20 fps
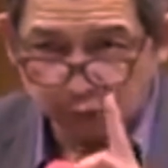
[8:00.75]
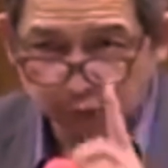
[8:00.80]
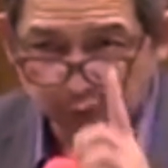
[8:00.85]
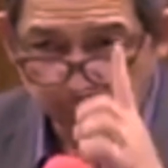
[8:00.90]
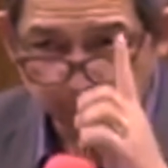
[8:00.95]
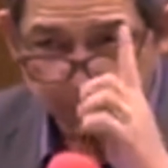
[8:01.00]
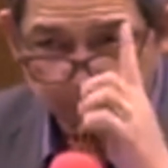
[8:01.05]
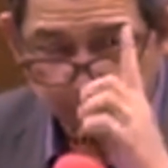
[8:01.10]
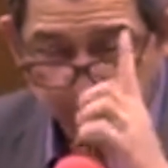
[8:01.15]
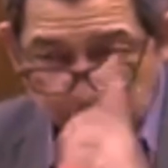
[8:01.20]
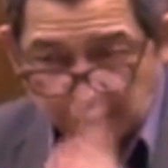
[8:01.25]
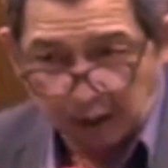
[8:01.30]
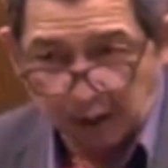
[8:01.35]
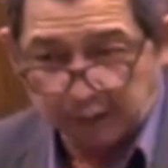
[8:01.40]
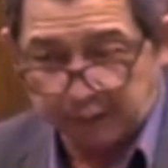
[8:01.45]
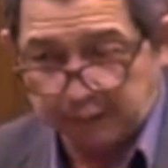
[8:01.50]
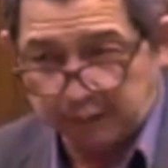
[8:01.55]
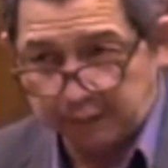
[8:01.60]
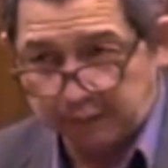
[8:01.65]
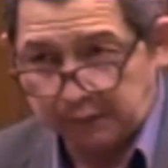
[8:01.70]
eh, sampai
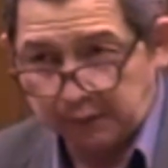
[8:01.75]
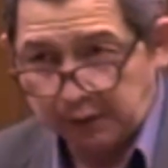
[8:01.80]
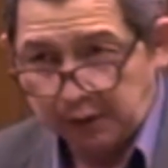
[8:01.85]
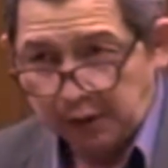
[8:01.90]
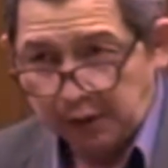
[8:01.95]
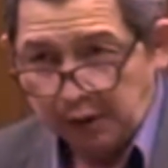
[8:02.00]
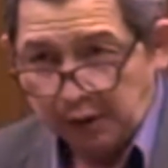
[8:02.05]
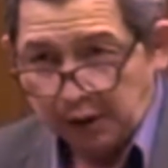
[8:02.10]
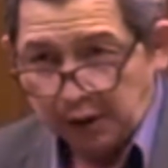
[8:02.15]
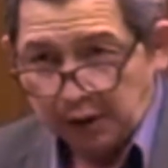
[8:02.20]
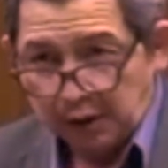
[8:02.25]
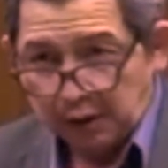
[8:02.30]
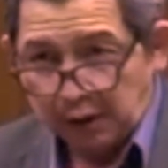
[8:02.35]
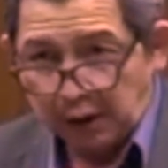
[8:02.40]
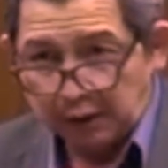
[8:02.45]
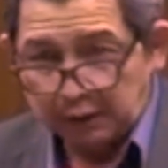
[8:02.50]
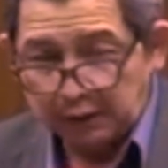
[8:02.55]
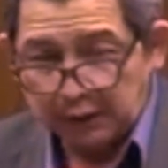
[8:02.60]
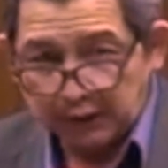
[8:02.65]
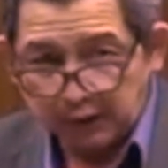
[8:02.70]
16.
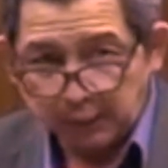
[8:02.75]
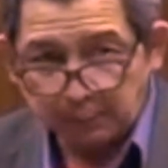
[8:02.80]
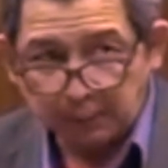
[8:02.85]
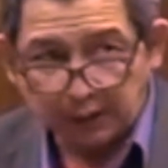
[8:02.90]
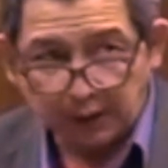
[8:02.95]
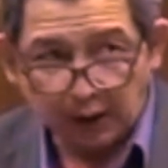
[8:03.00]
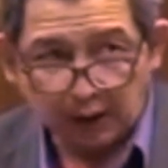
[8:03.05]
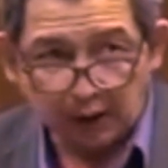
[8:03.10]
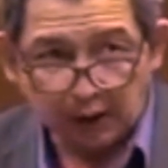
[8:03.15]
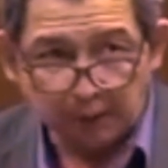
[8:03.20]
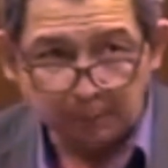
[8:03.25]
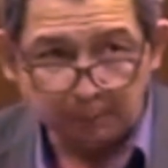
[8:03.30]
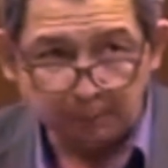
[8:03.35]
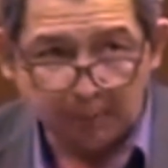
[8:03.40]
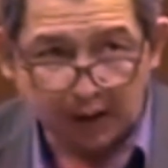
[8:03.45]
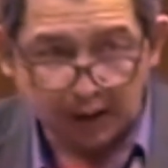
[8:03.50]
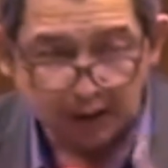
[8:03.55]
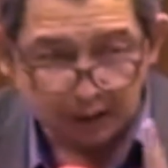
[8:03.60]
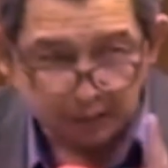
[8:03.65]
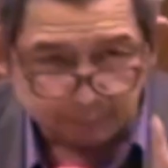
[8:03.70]
Dan saya berharap
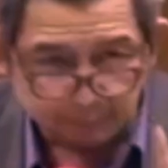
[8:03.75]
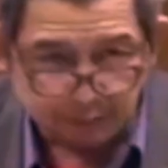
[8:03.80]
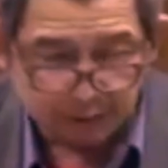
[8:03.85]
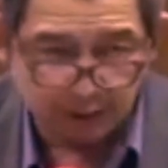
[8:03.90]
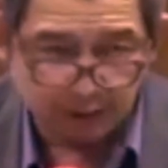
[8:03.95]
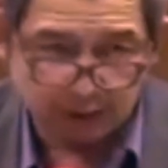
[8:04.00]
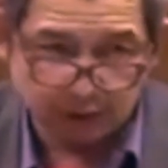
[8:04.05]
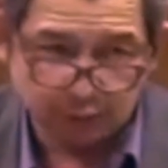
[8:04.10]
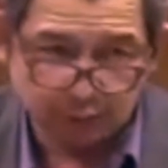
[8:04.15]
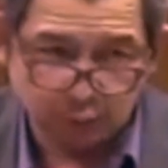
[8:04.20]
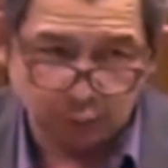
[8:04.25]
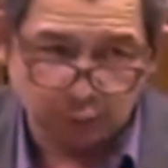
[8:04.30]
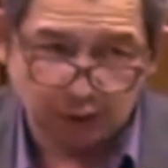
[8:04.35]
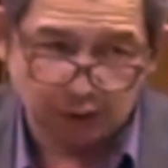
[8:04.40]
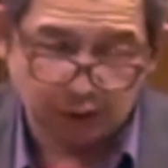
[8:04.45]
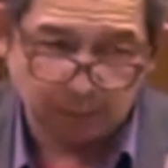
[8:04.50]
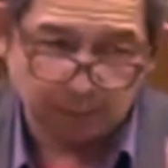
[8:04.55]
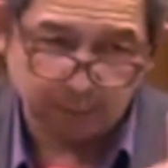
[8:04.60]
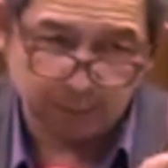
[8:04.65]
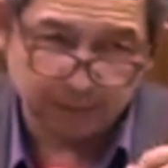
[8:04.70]
malamnya
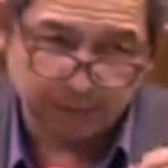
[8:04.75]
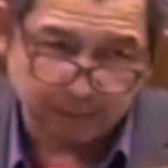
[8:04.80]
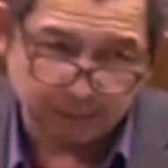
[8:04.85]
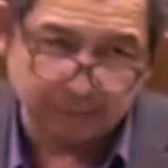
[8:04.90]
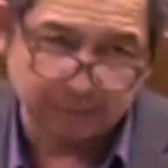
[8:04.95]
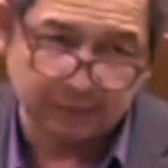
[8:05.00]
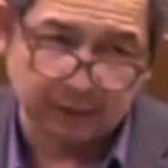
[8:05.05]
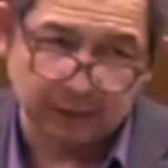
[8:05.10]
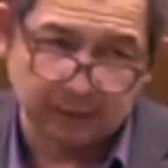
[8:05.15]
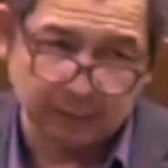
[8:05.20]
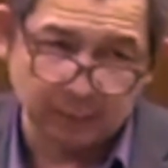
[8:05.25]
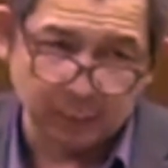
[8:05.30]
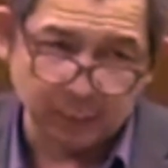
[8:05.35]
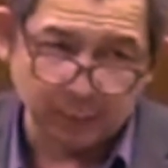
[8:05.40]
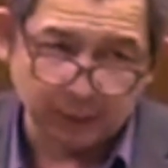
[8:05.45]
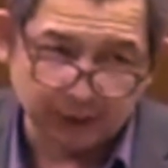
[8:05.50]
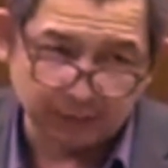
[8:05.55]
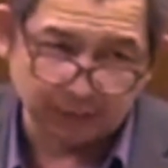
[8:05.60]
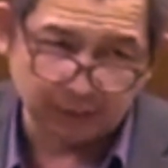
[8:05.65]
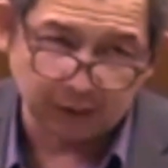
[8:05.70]
saudara bisa
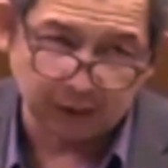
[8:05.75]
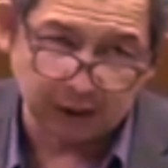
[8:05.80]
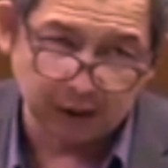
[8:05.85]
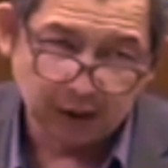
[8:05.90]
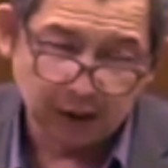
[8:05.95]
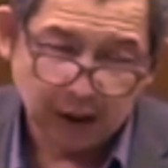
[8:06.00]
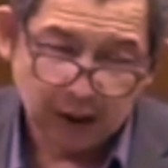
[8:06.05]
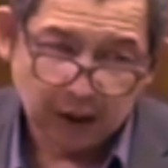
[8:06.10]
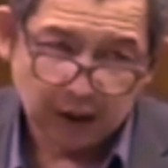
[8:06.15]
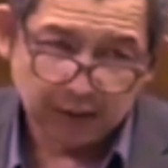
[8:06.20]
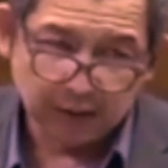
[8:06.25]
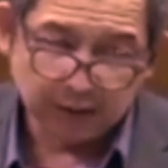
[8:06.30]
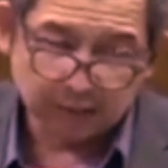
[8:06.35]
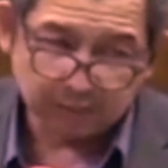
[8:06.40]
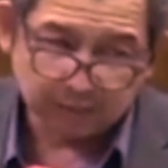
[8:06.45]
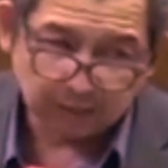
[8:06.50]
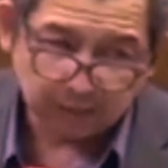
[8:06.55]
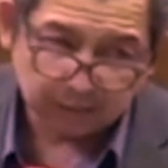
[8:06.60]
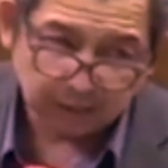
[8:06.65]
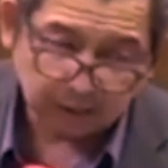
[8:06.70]
membaca
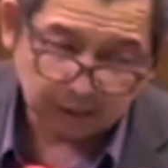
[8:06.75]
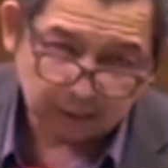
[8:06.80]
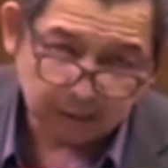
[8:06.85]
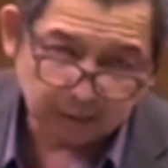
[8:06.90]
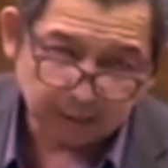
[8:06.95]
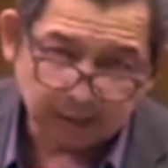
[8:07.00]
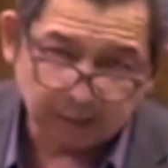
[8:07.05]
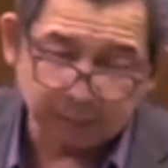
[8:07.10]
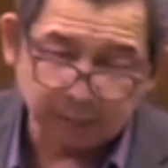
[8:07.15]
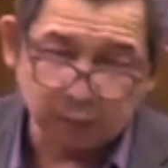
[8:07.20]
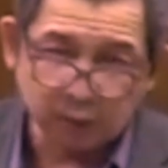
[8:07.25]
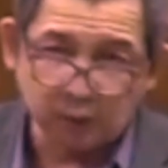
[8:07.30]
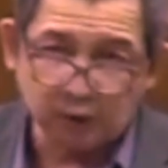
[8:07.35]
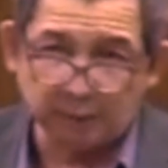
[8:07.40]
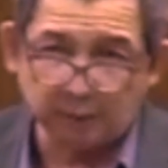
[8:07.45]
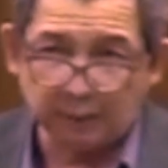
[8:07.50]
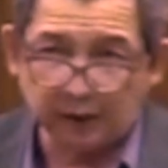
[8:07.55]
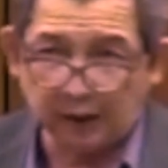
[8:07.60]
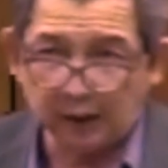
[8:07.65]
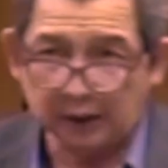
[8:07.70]
Yesaya 55,
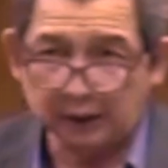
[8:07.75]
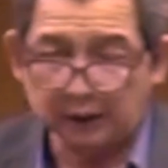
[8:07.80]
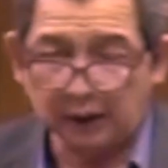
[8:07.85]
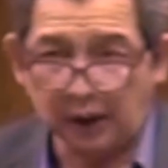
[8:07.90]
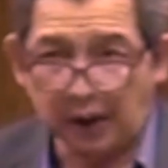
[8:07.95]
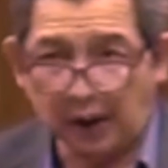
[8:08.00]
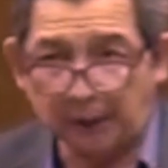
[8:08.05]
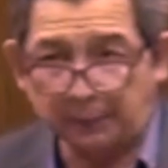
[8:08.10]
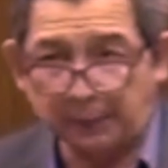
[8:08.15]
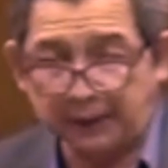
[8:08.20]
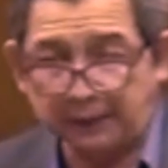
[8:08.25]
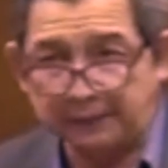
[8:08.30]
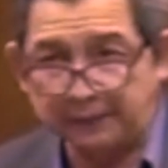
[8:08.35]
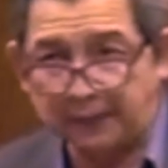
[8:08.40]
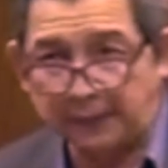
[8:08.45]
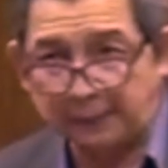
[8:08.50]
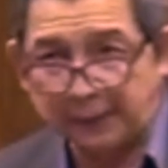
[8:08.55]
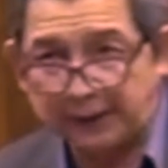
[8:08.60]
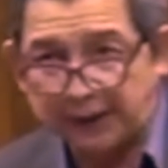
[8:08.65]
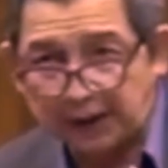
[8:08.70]
8
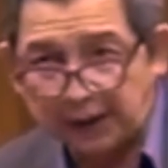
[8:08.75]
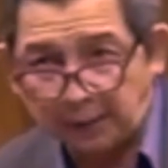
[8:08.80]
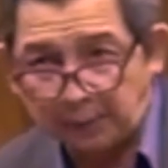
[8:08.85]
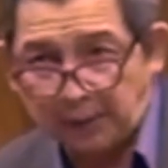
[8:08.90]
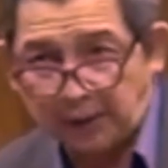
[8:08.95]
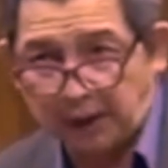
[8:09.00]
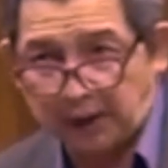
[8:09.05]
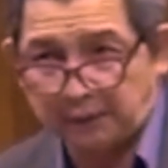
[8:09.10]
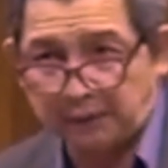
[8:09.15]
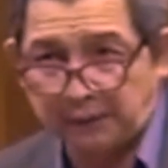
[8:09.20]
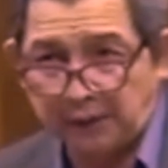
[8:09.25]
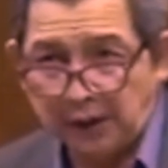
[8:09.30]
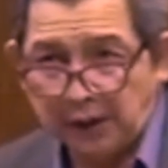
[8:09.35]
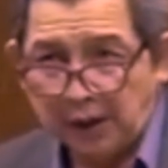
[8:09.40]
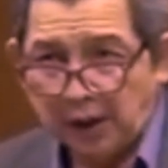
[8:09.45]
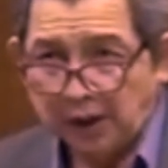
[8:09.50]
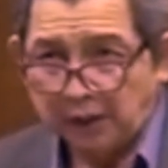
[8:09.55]
sampai 13.